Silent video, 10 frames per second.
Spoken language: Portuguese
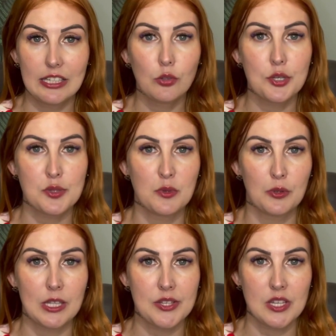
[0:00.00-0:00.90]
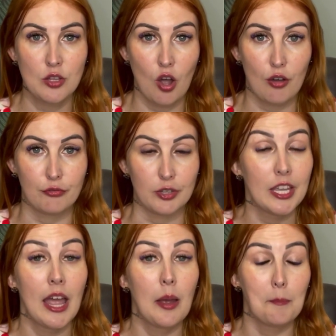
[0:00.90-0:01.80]
em 2019,
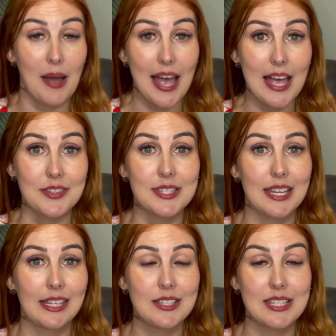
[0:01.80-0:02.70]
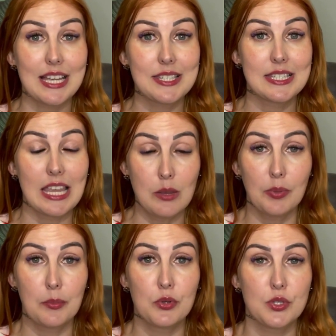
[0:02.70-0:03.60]
mas ele está
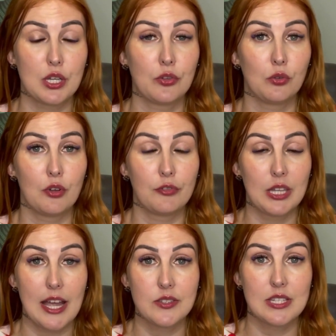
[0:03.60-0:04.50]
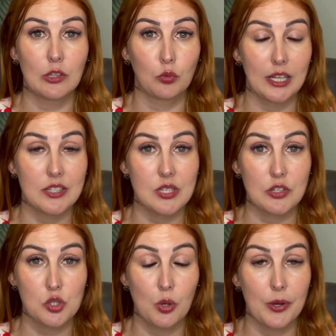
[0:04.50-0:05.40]
sempre buscando novidades e
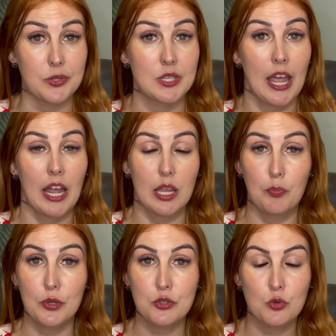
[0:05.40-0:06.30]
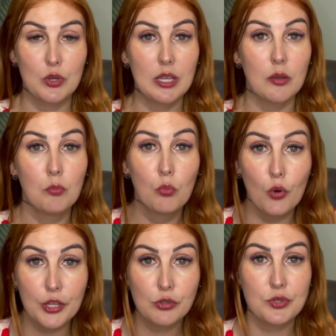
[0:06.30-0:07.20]
atualizações e possui
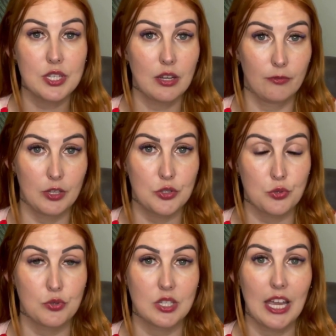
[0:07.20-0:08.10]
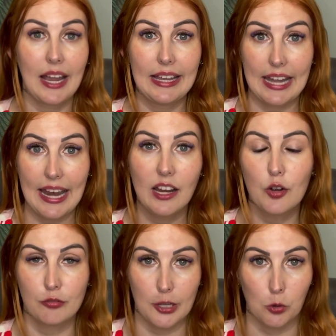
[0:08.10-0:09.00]
muitos serviços que
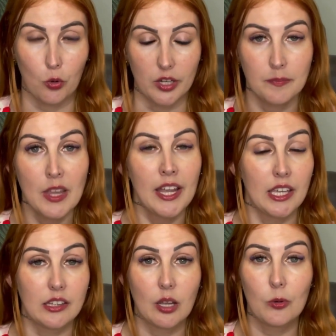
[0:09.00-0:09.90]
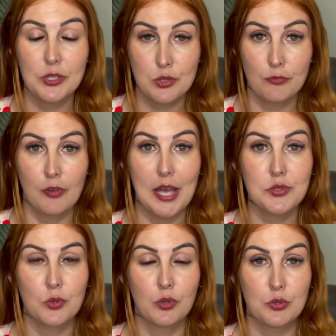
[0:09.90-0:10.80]
agregam valor. Então isso faz
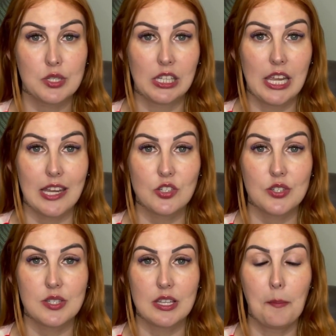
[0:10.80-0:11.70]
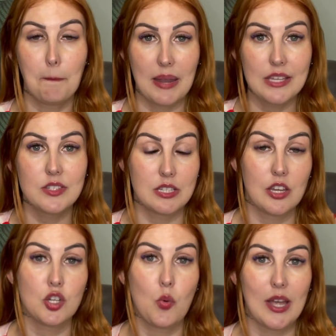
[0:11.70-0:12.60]
com que os clientes também
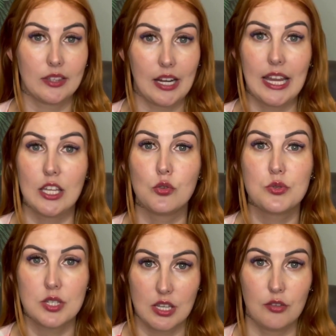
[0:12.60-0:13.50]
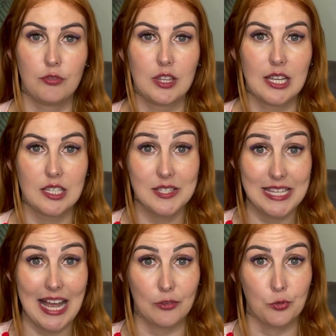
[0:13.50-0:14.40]
sejam atraídos e
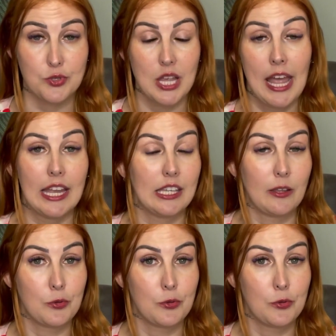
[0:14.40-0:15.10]
fidelizados. Então